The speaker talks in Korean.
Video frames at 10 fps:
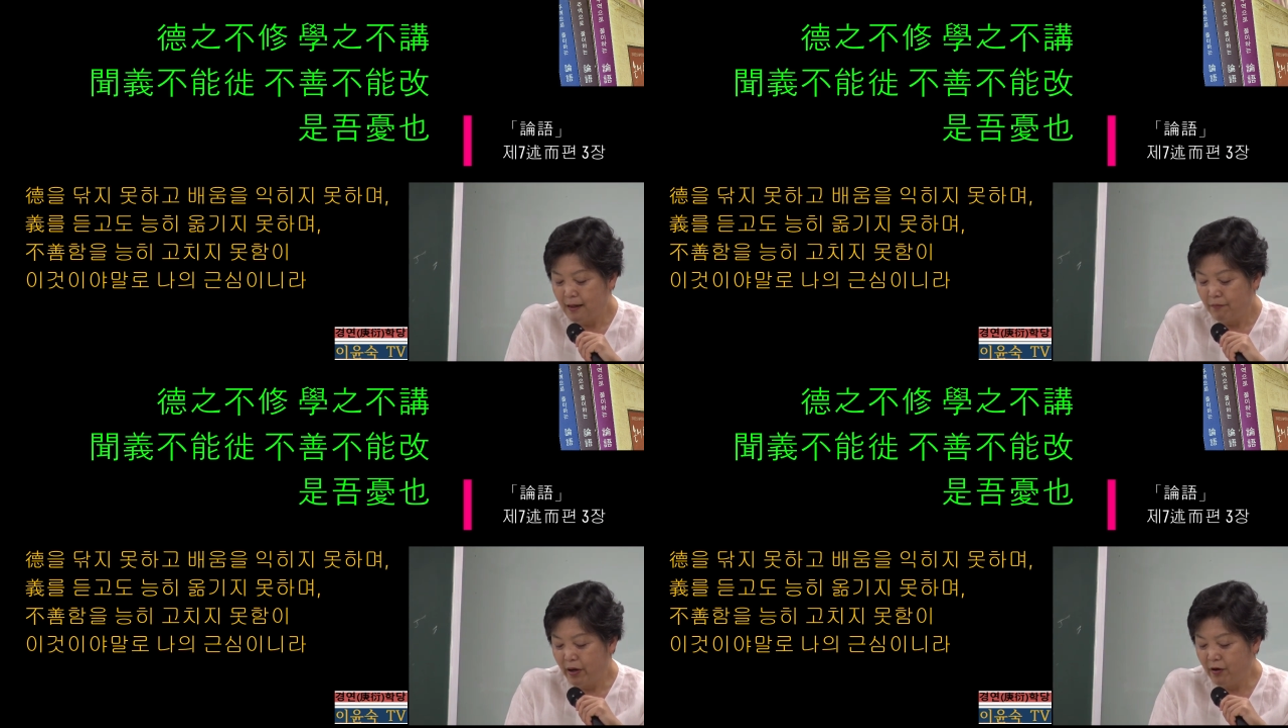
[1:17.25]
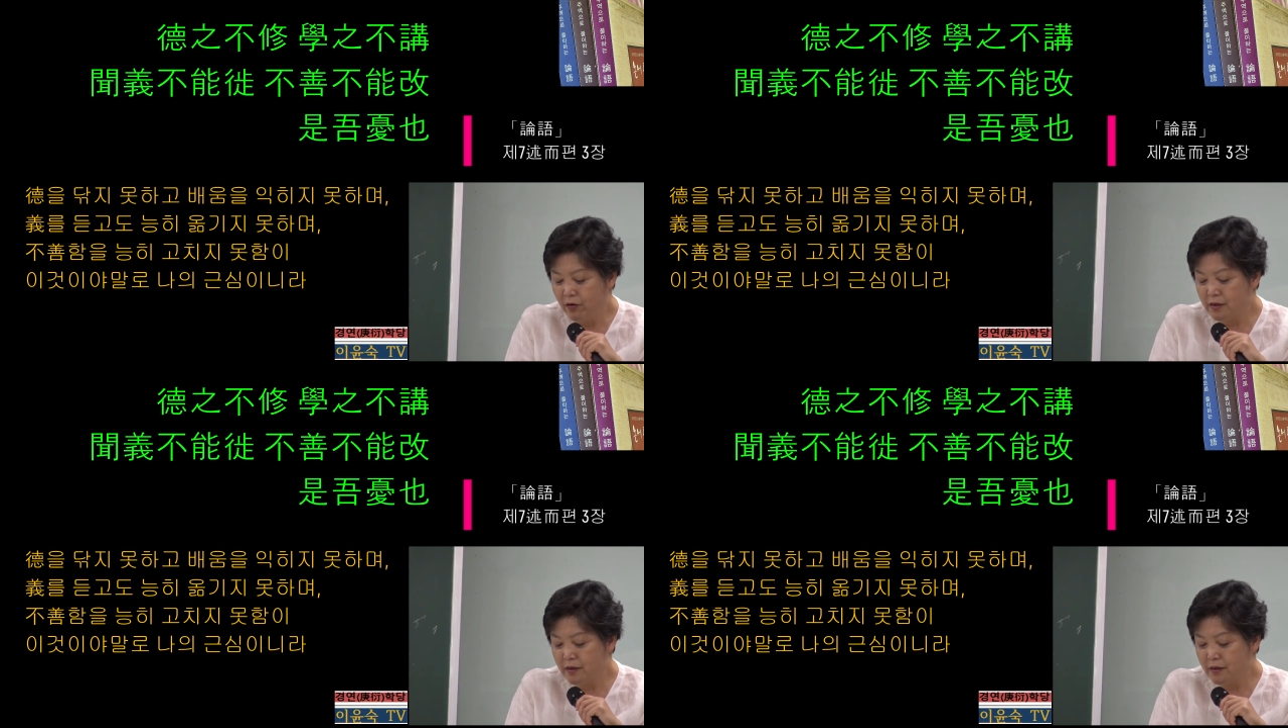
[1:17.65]

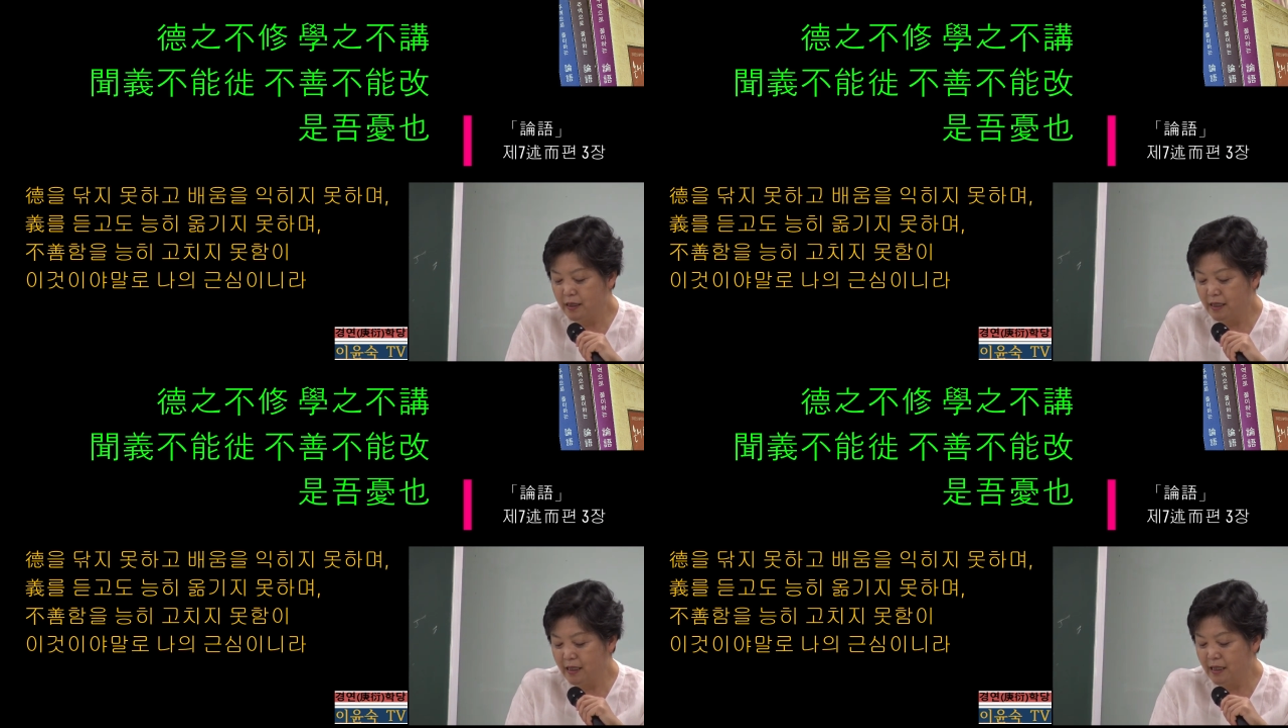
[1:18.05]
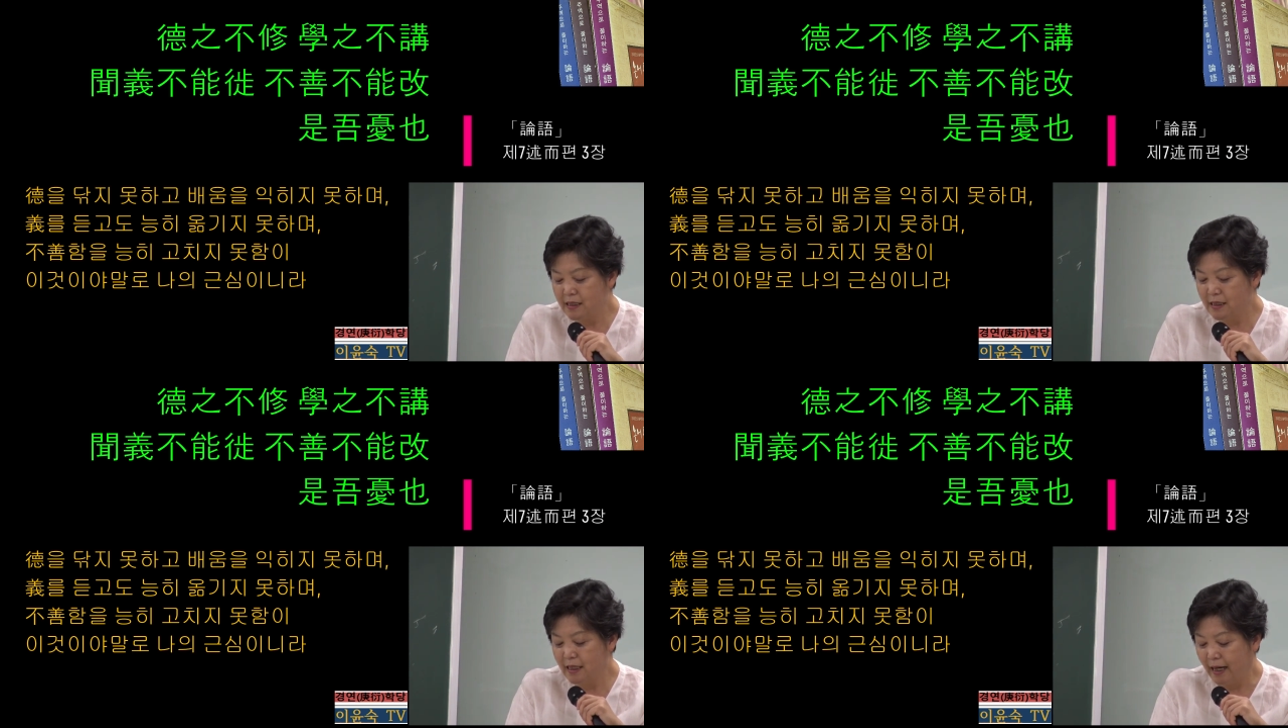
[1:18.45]
배워서
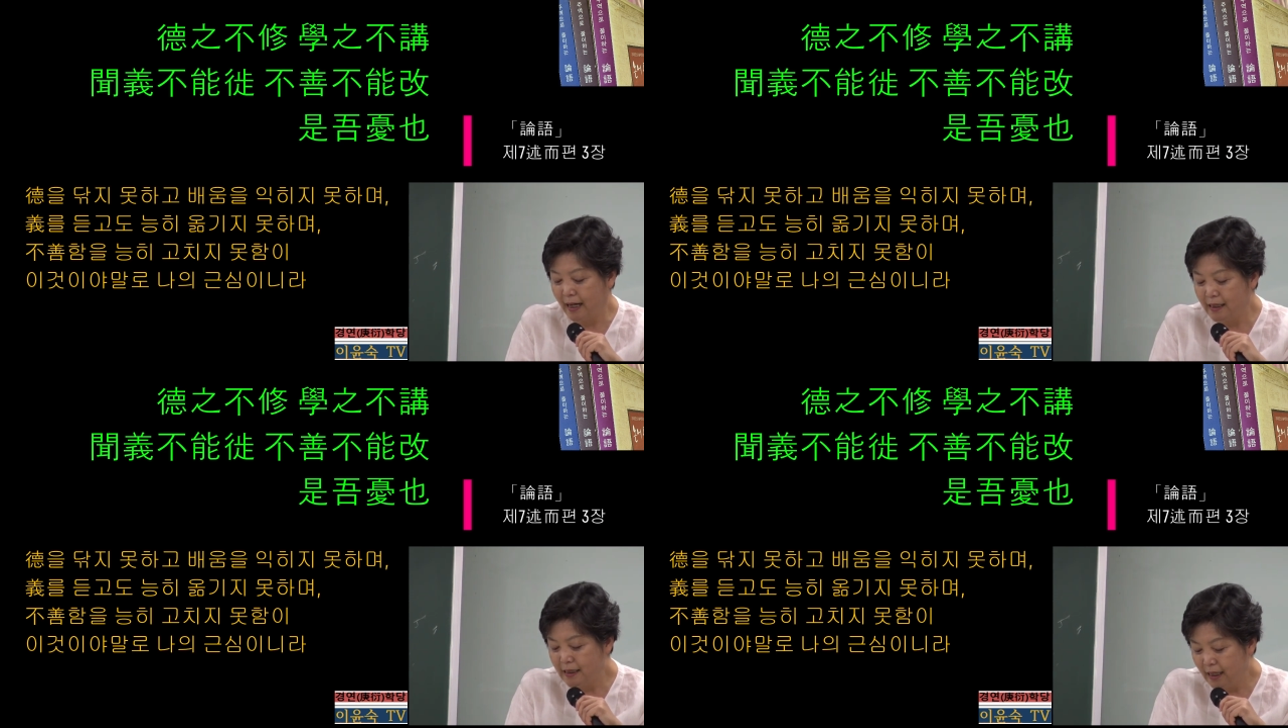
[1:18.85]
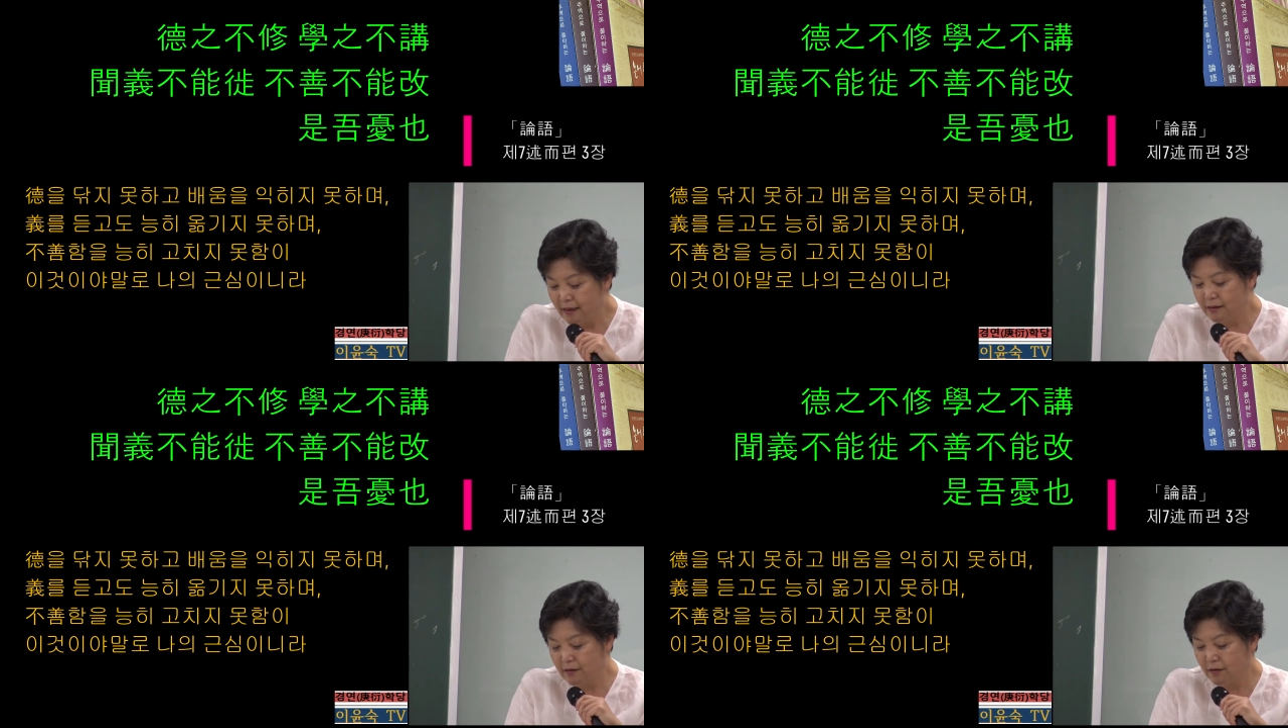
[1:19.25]
익히지
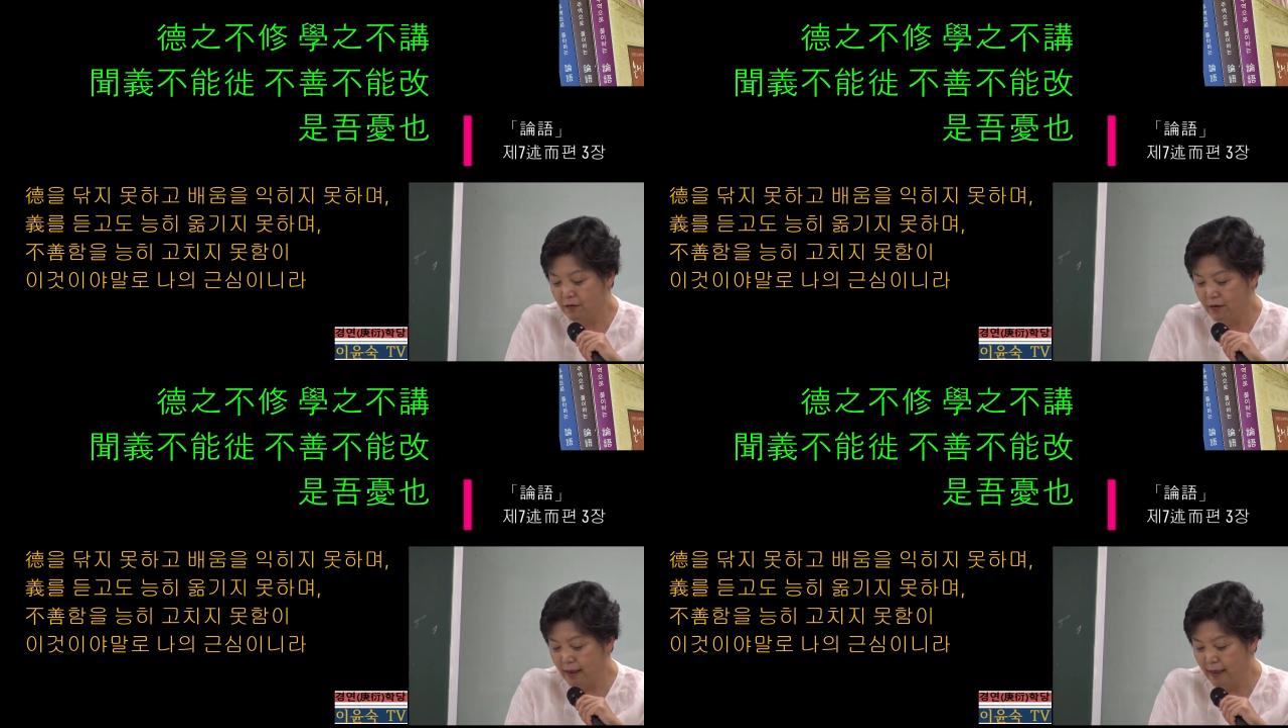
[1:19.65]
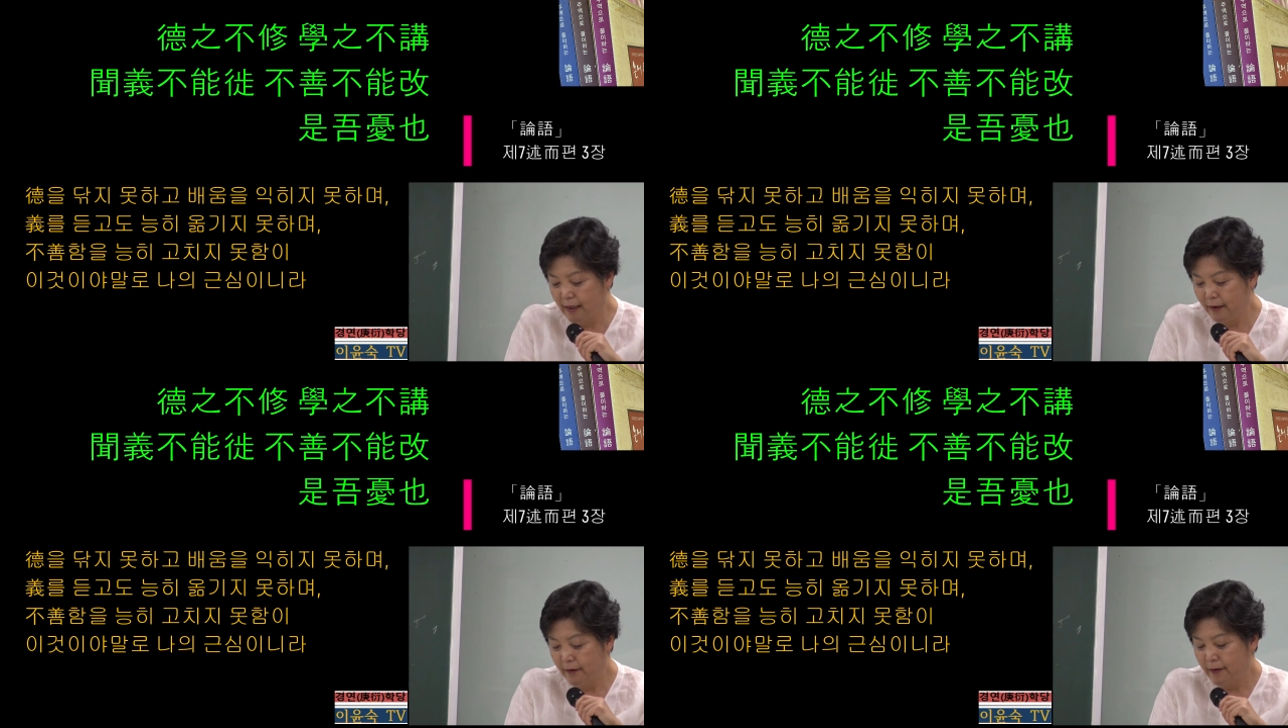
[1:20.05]
아니하는
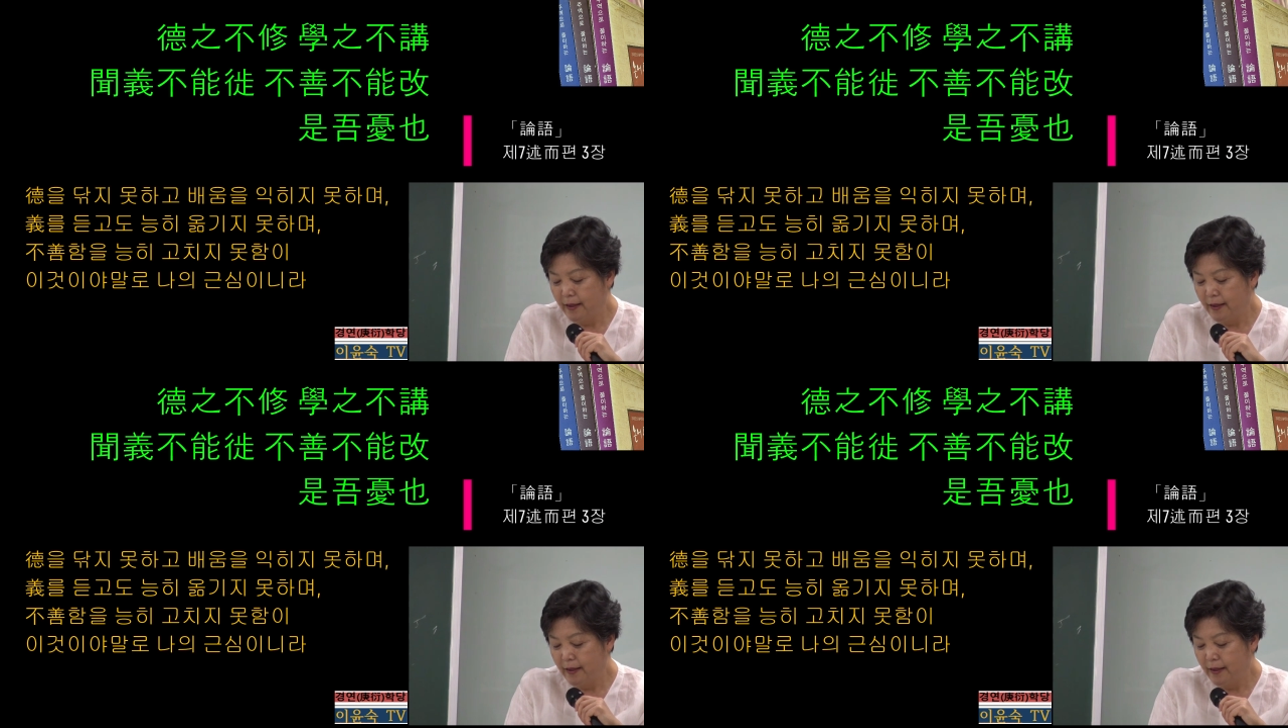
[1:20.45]
것과